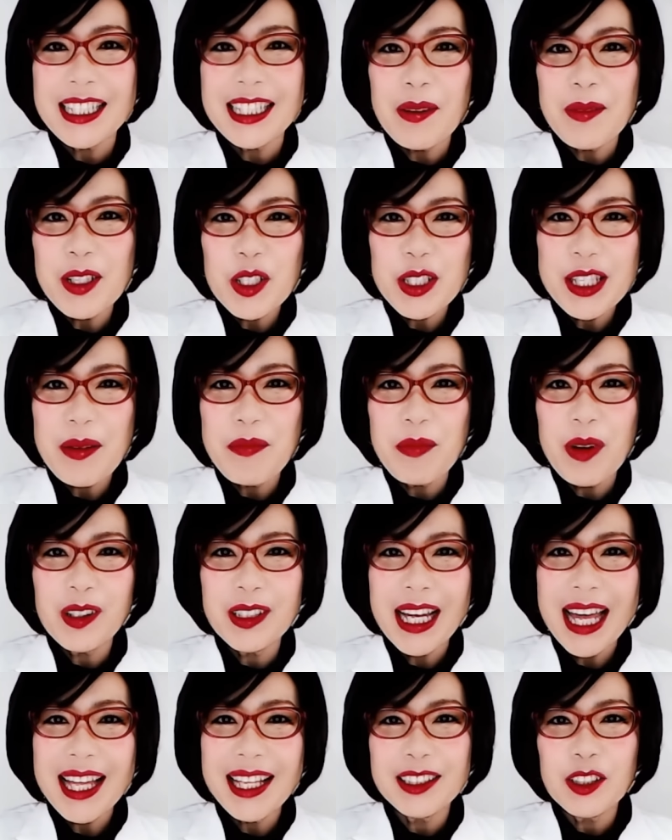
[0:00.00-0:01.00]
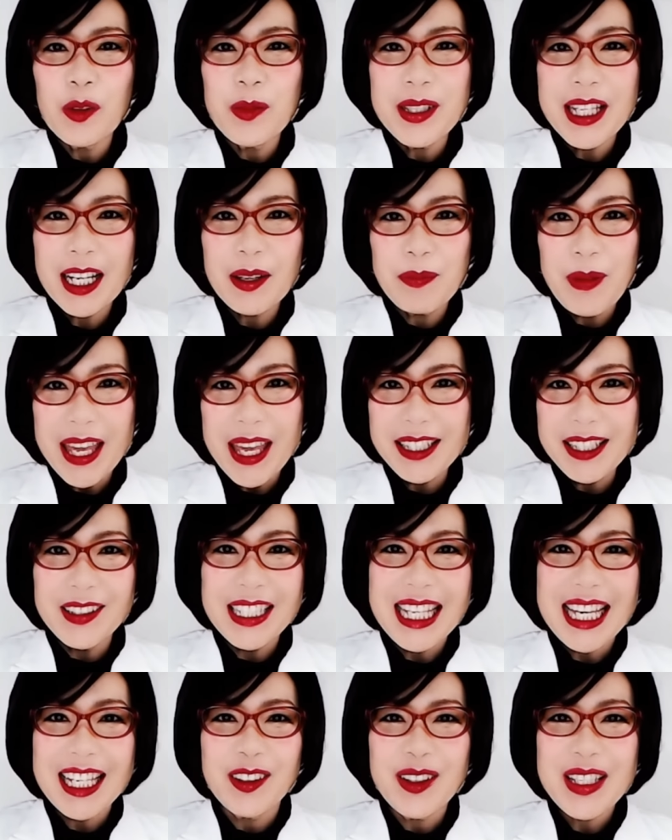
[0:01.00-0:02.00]
痛みの専門家、富永
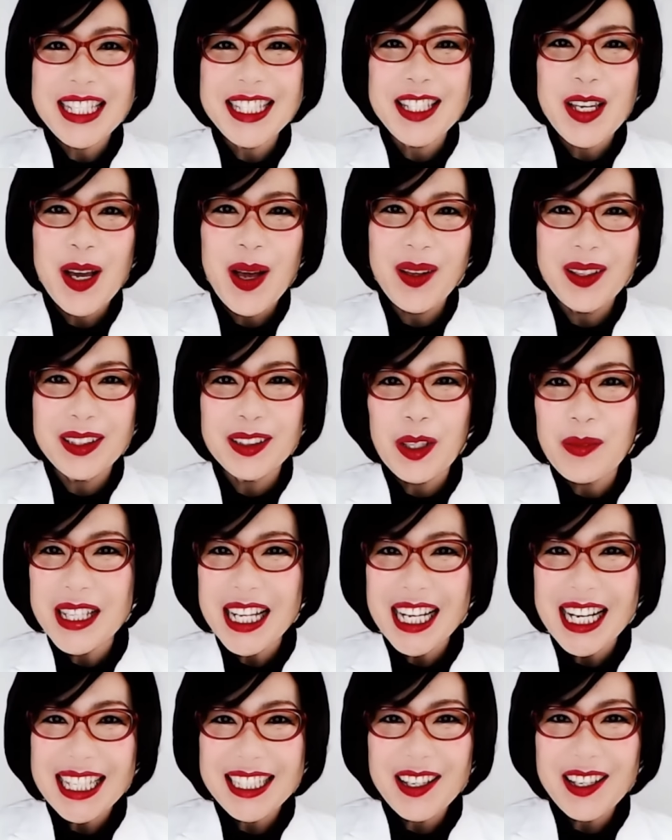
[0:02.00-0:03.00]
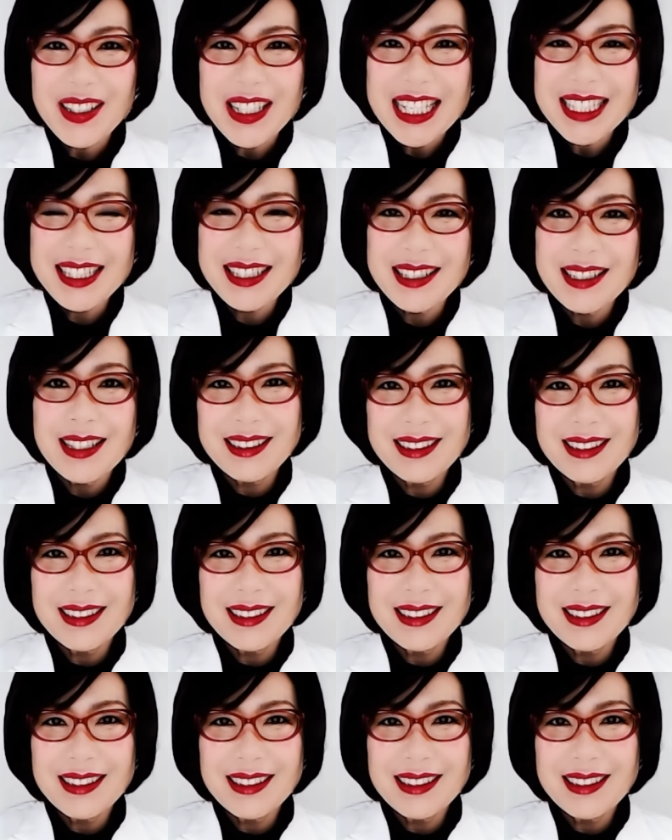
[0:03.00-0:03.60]
ペインクリニック院長、富永清です。